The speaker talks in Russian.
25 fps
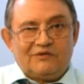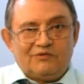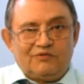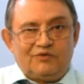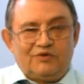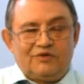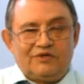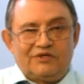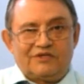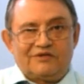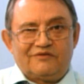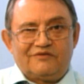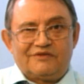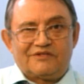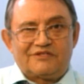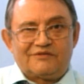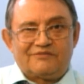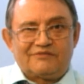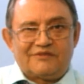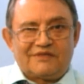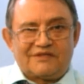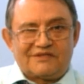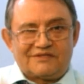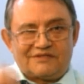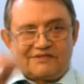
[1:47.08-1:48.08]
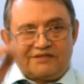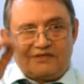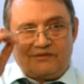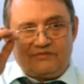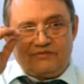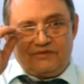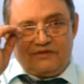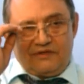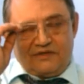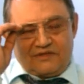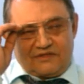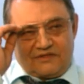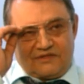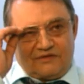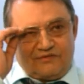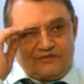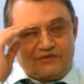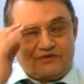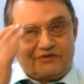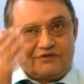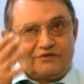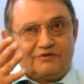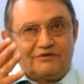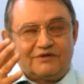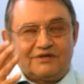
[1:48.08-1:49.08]
По этим 18 объектам,
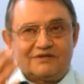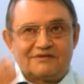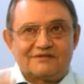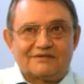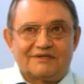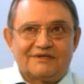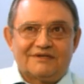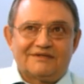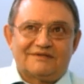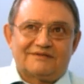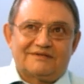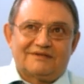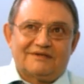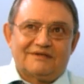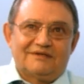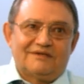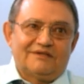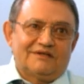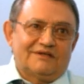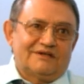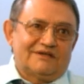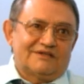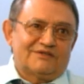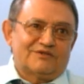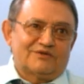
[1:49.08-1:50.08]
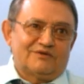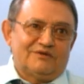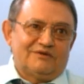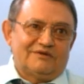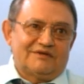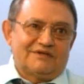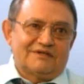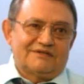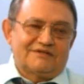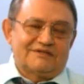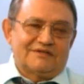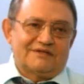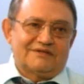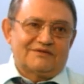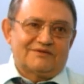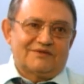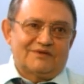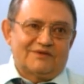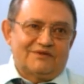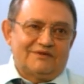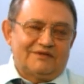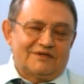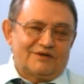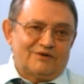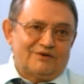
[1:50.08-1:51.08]
что касается отдела городского хозяйства,
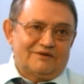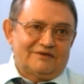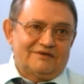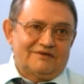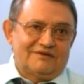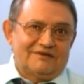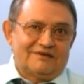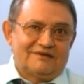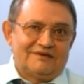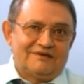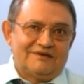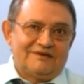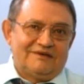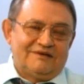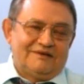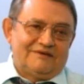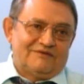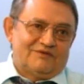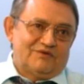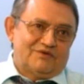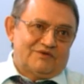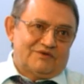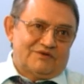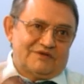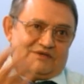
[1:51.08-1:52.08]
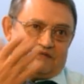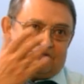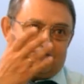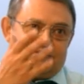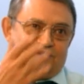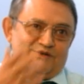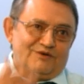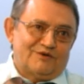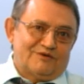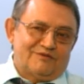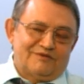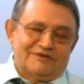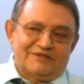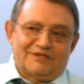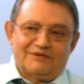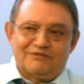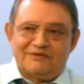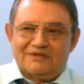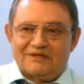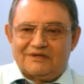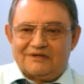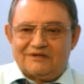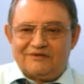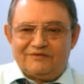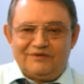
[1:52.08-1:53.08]
это дороги, ну, часть дорог мы там,
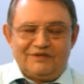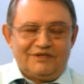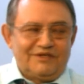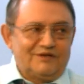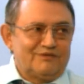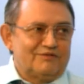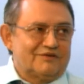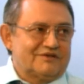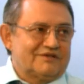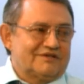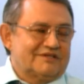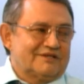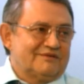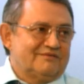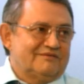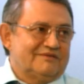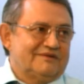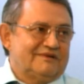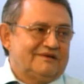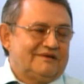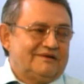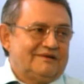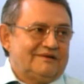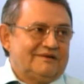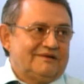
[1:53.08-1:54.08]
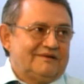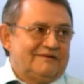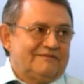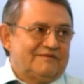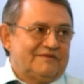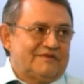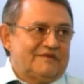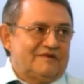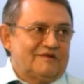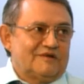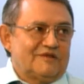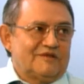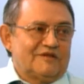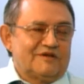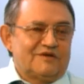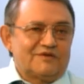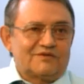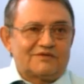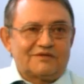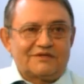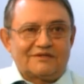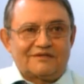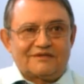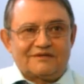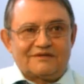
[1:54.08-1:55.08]
наверное, видим уже там
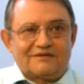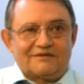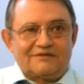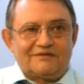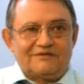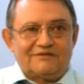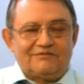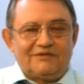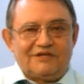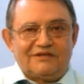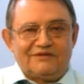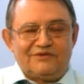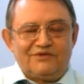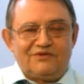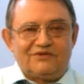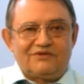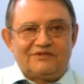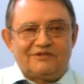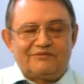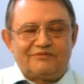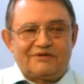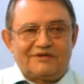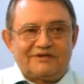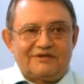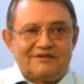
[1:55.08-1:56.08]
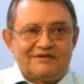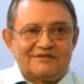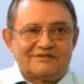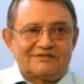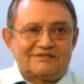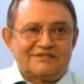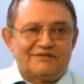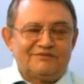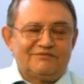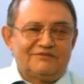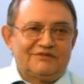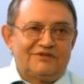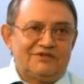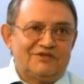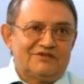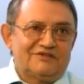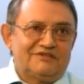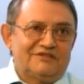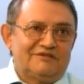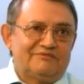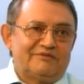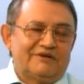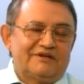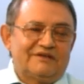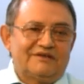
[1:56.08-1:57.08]
делаются. Это больничный проезд, там
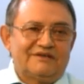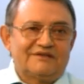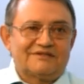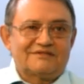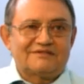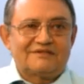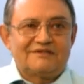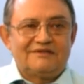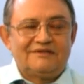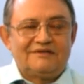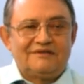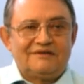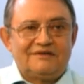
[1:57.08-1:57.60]
нижний проезд.